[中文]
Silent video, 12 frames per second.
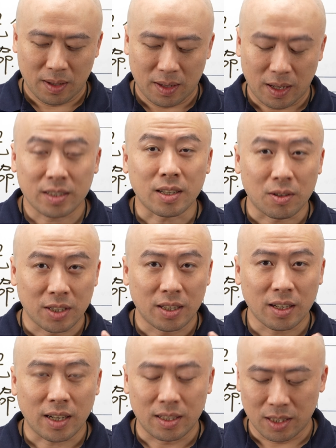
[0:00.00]
那早年的
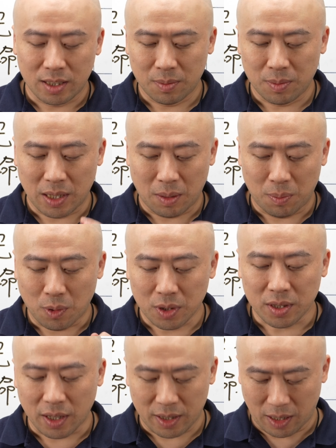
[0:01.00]
感情是比较波
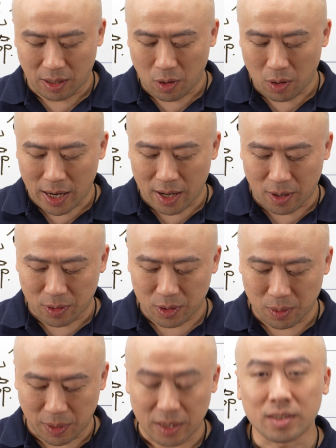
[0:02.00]
折一点，后来哦就
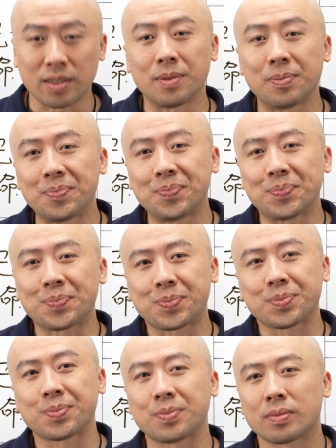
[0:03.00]
没事了。
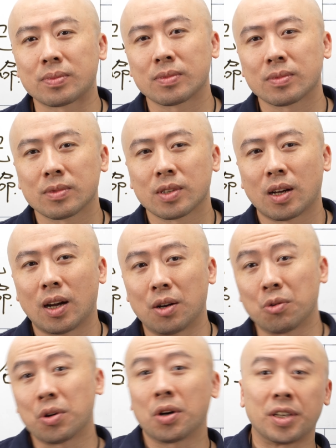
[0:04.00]
啊，
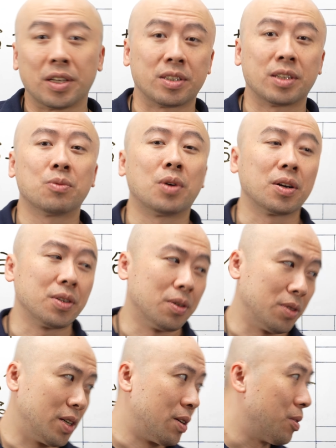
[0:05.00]
如果有眼尖的网
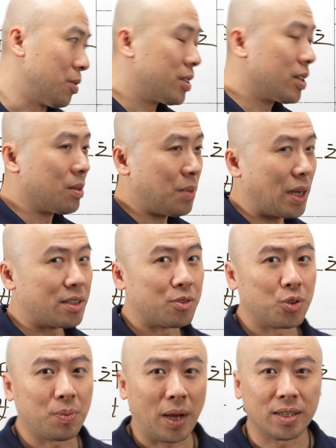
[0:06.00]
友要用这个八字
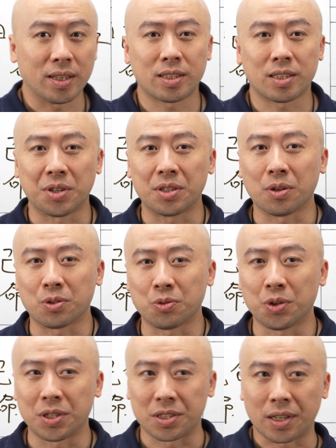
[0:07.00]
去拍一下紫微斗数，
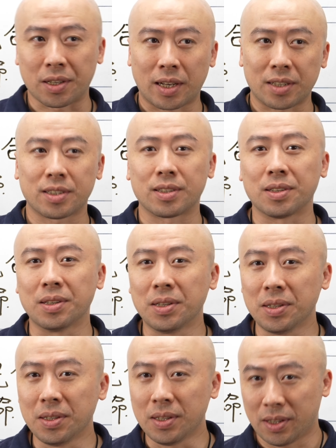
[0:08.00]
会知道他是
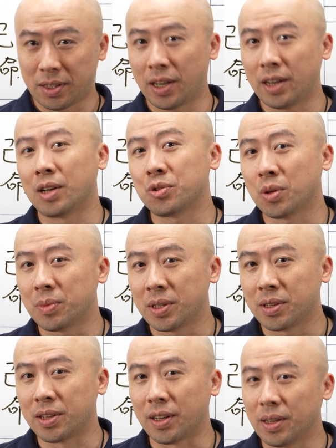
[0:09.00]
天梁坐命
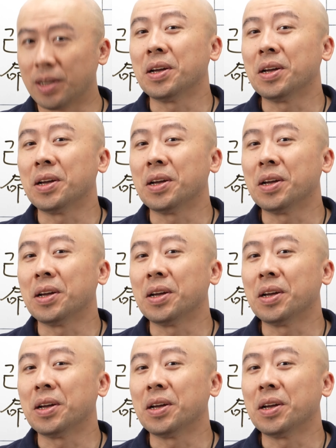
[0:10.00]
的人，